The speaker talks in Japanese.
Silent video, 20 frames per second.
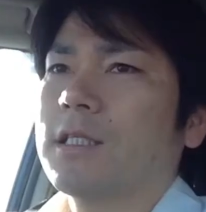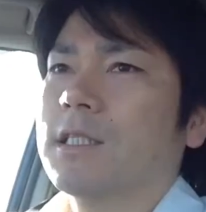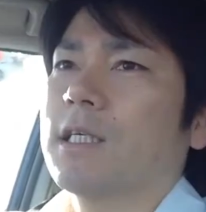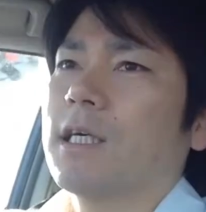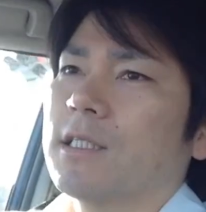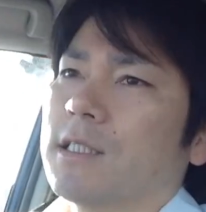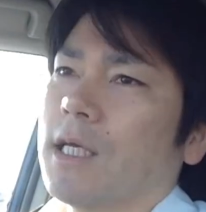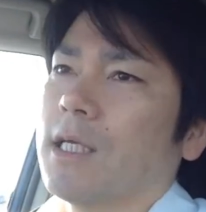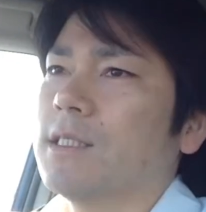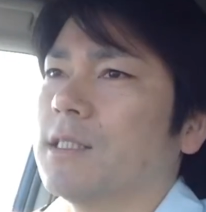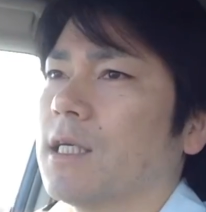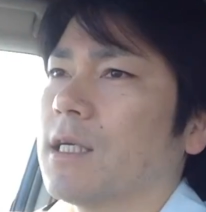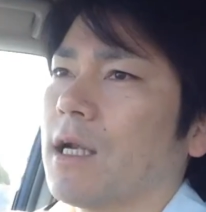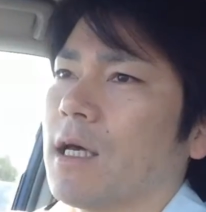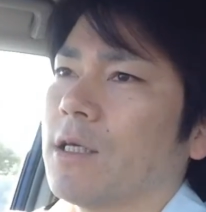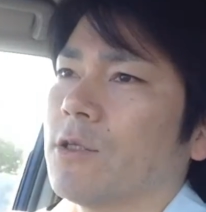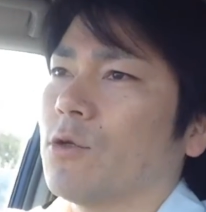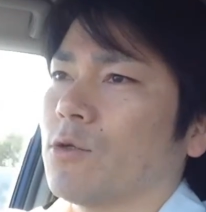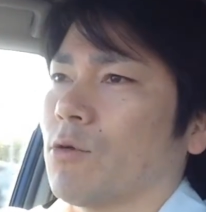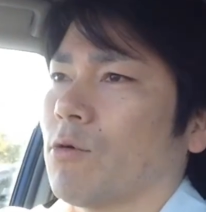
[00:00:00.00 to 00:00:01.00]
チガチさんじゃ
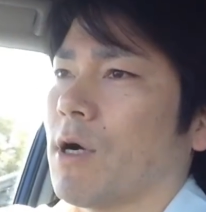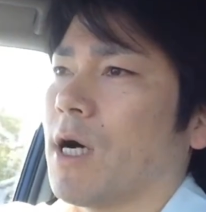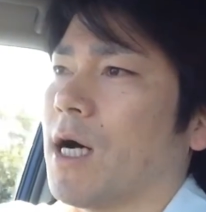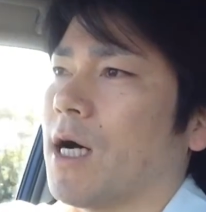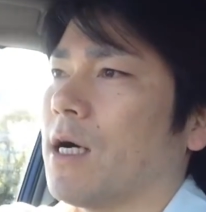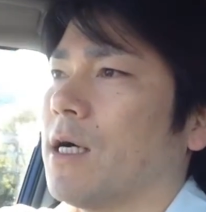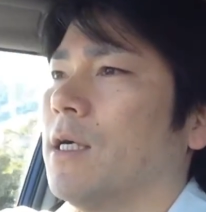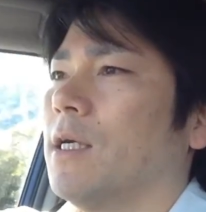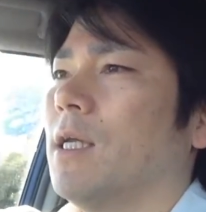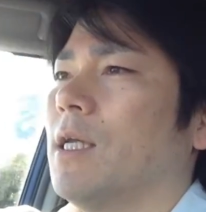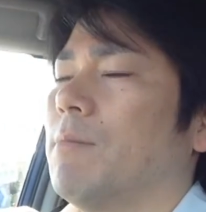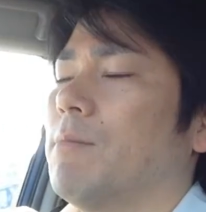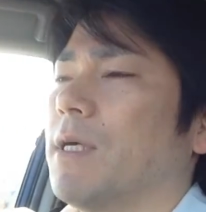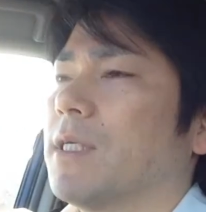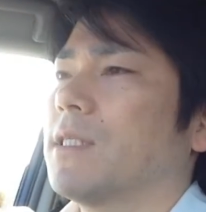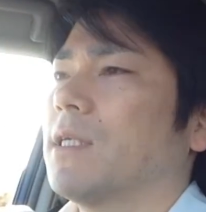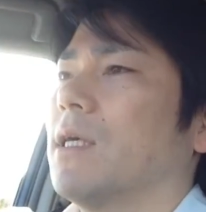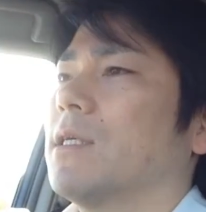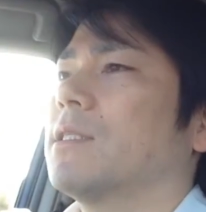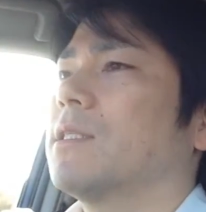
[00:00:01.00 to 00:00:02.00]
ない人とか
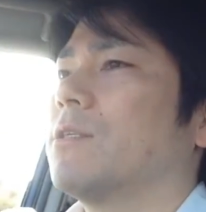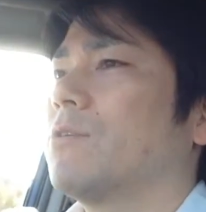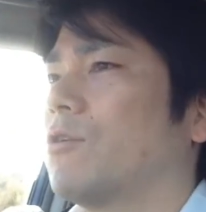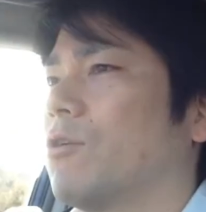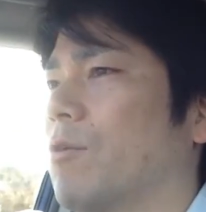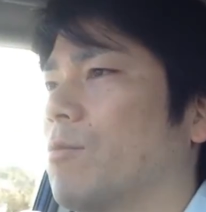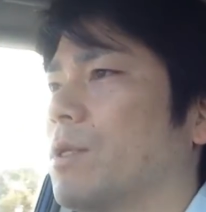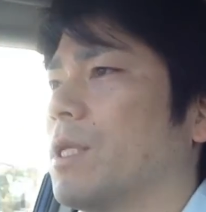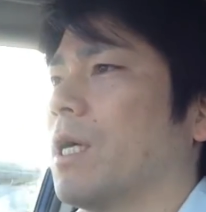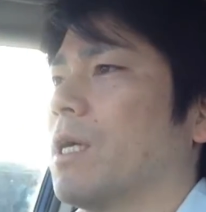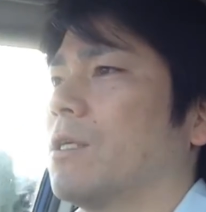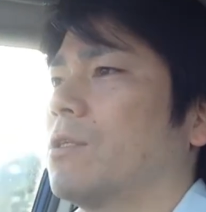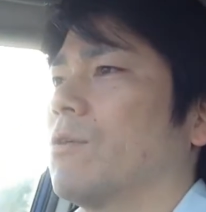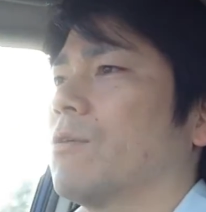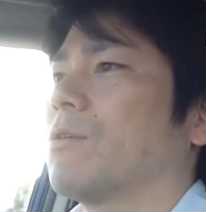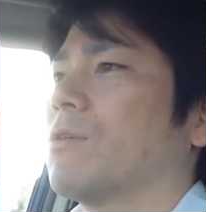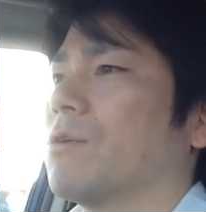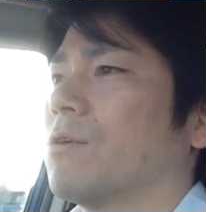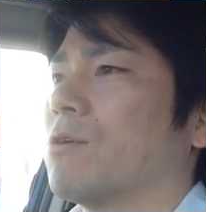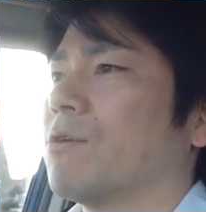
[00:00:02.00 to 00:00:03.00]
マッサージに興味ない
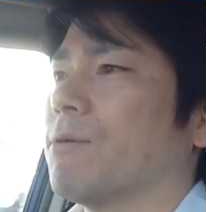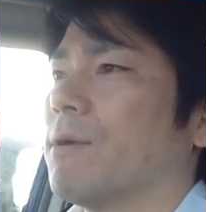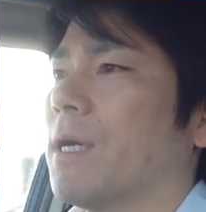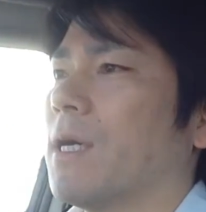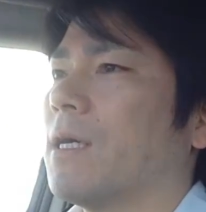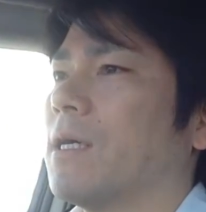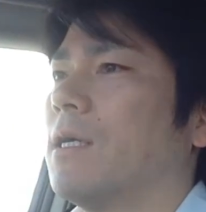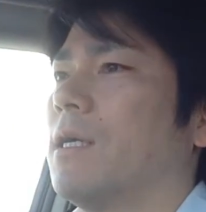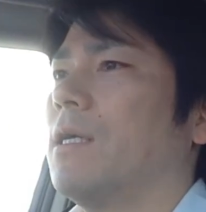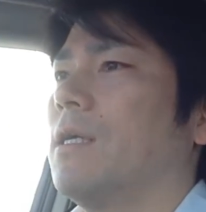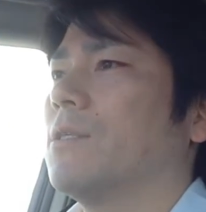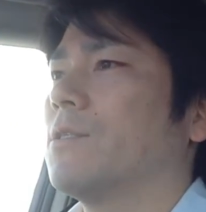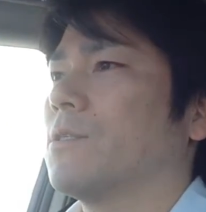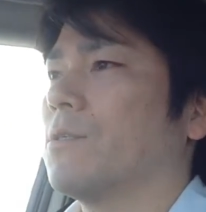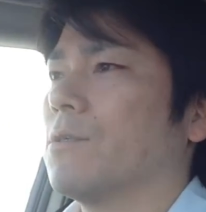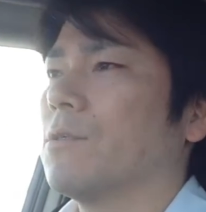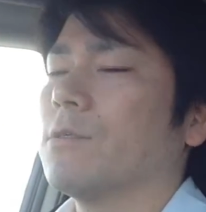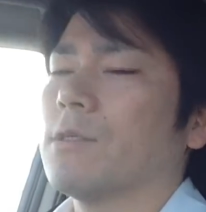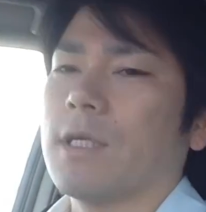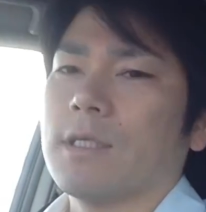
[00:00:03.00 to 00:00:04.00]
人っていうのは
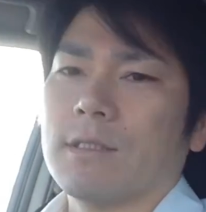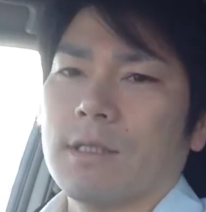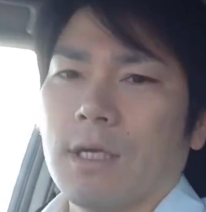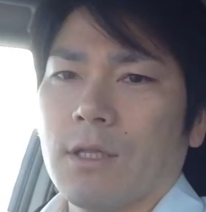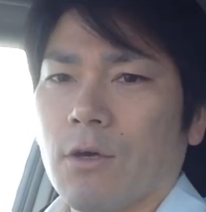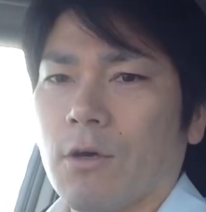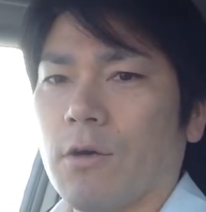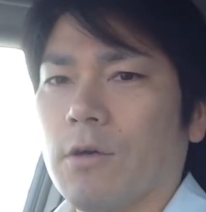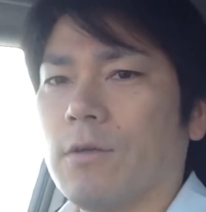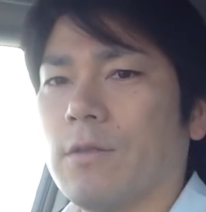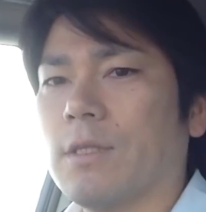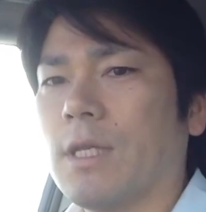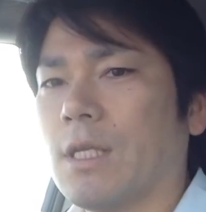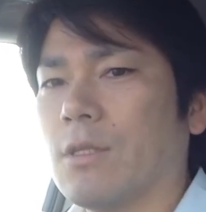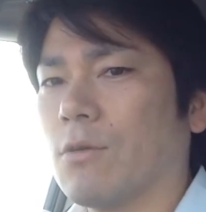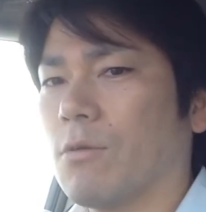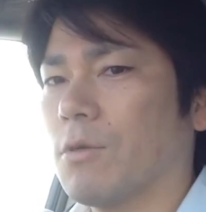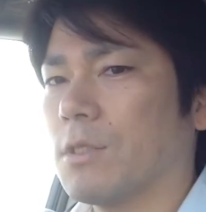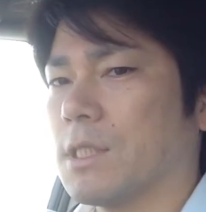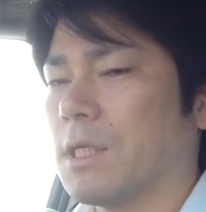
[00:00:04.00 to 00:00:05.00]
スルーですけど
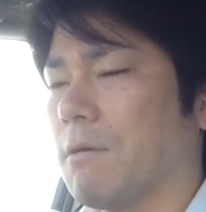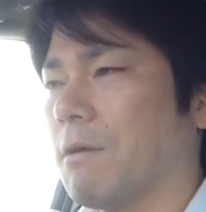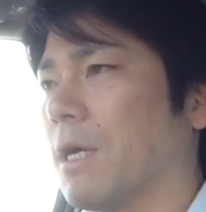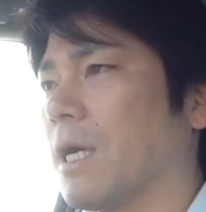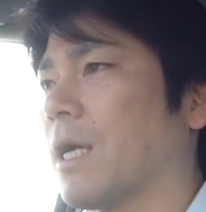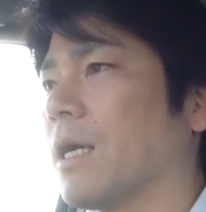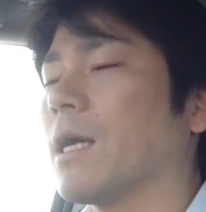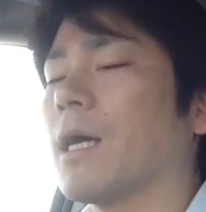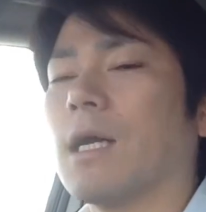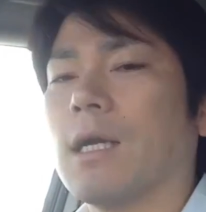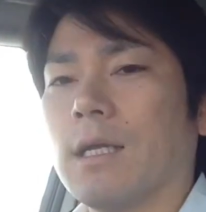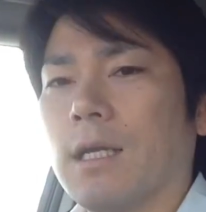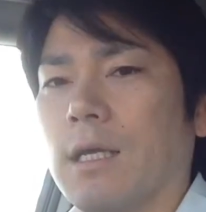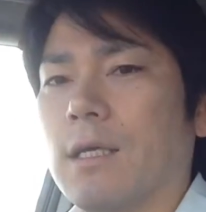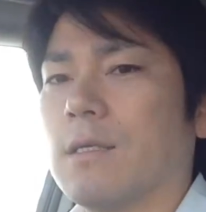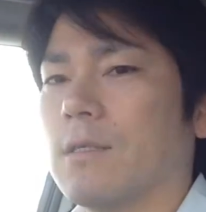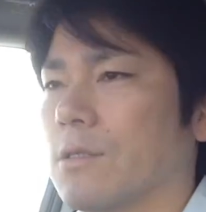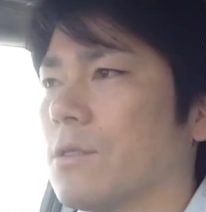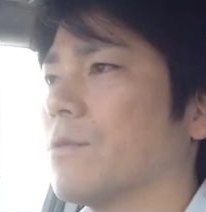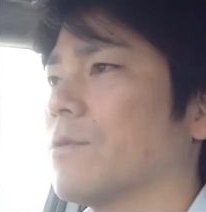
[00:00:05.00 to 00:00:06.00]
何のこっちゃ分からんからね
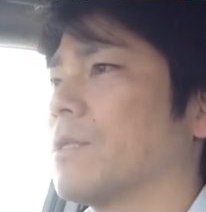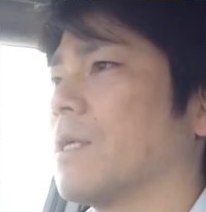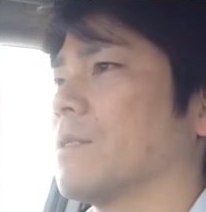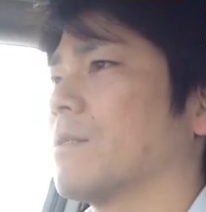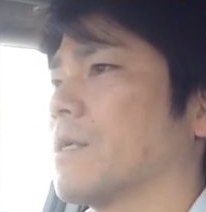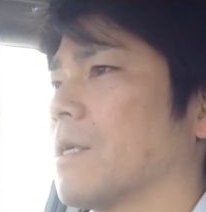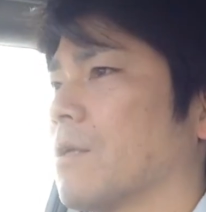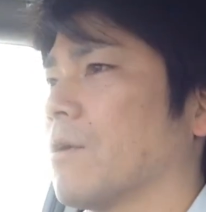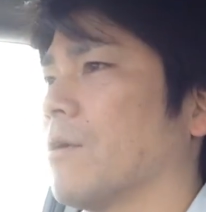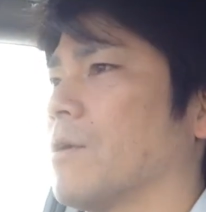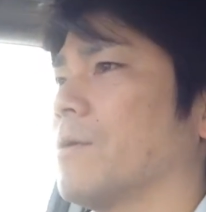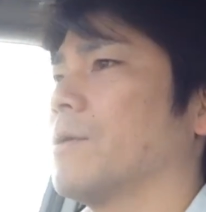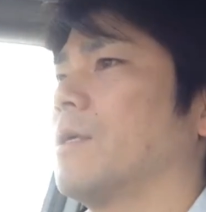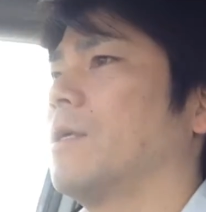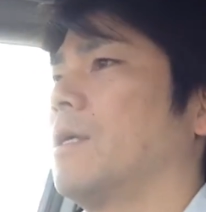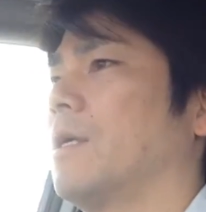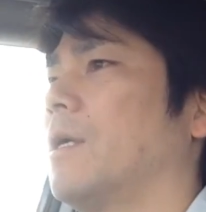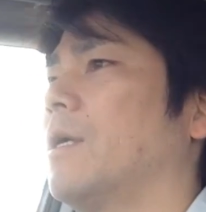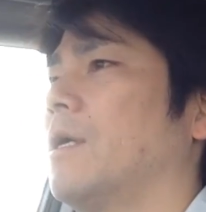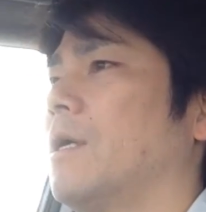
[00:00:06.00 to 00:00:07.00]
スルーですけど
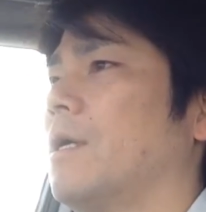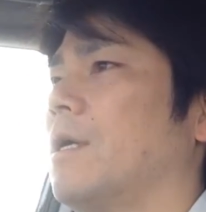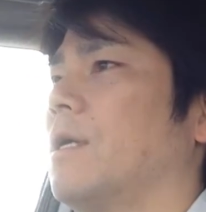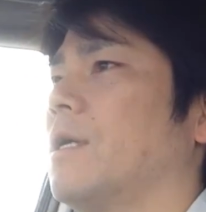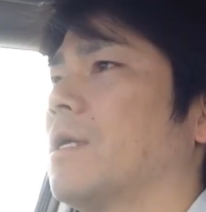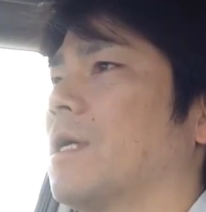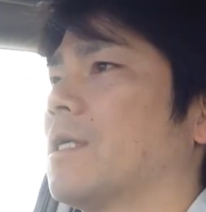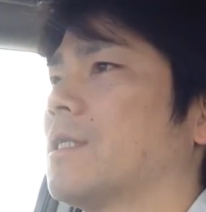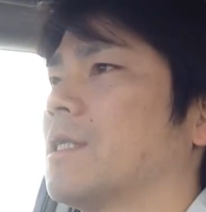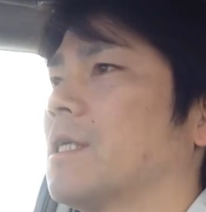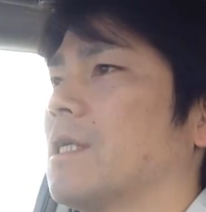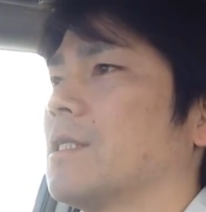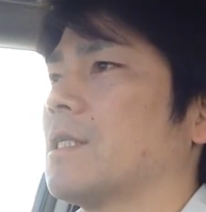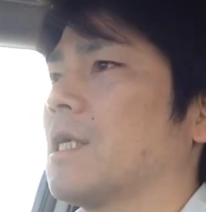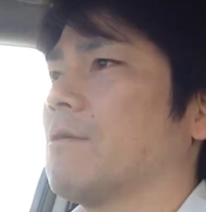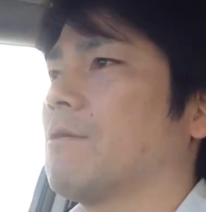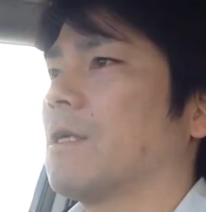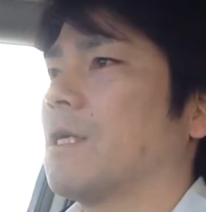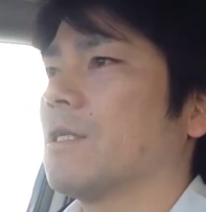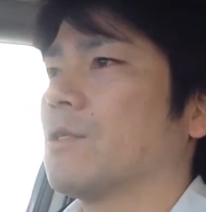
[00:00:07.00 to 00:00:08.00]
ガチガチ
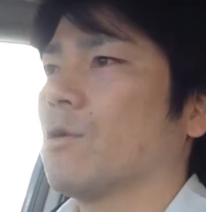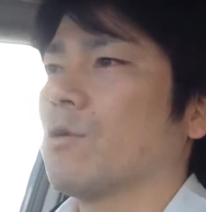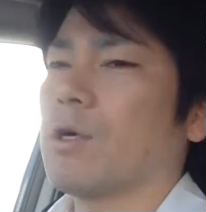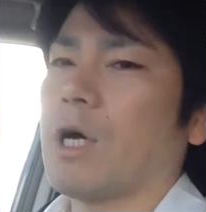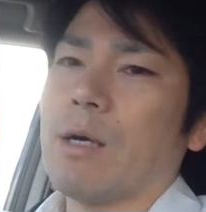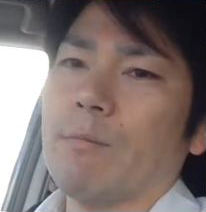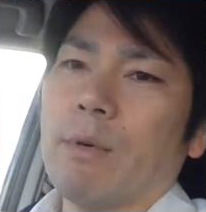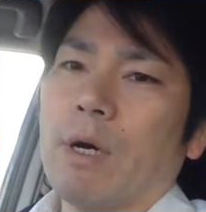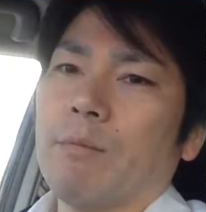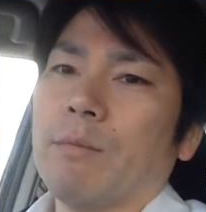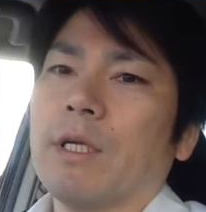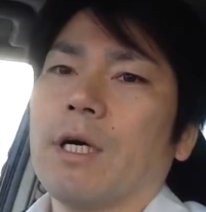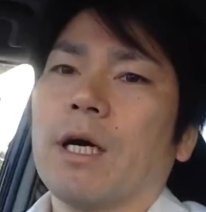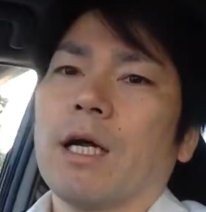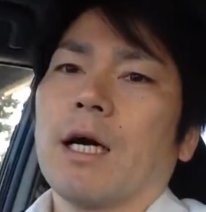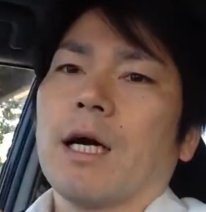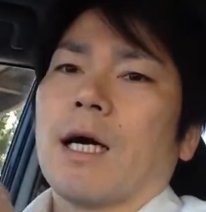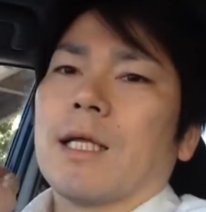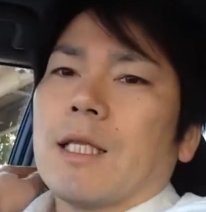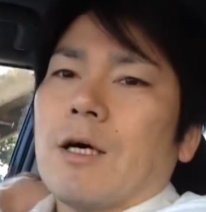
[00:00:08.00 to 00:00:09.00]
さんはねその看板見な
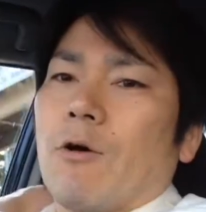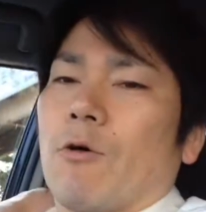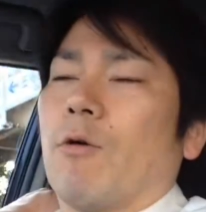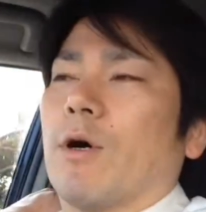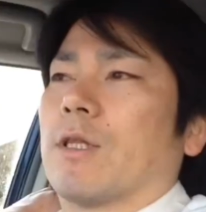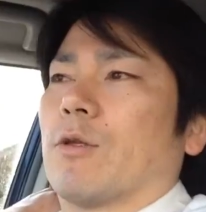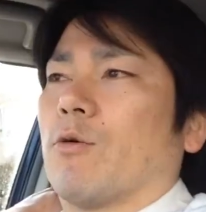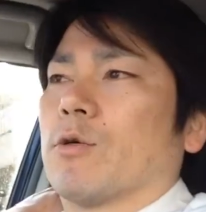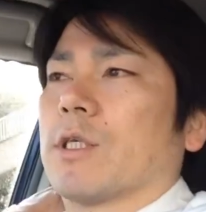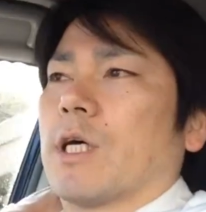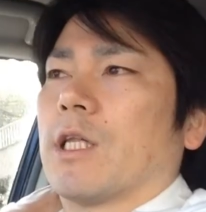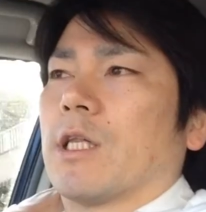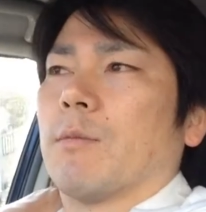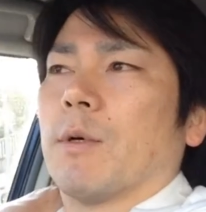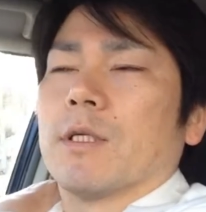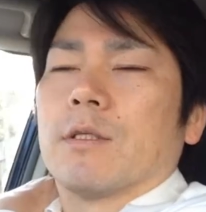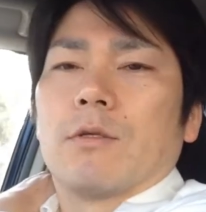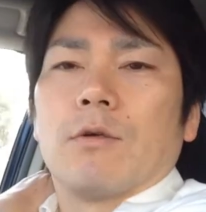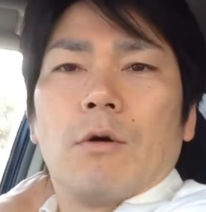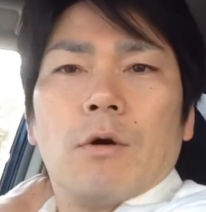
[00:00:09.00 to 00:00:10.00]
がら肩をこうやって押さえて
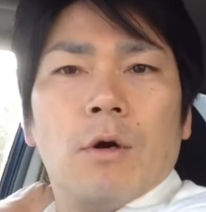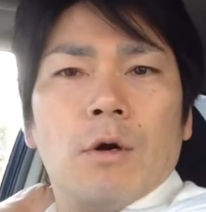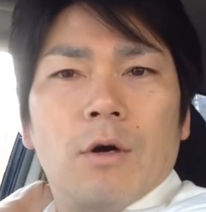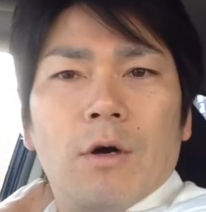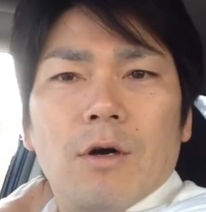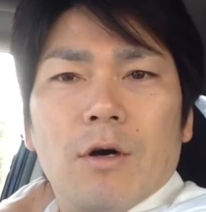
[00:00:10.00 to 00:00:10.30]
ますよ、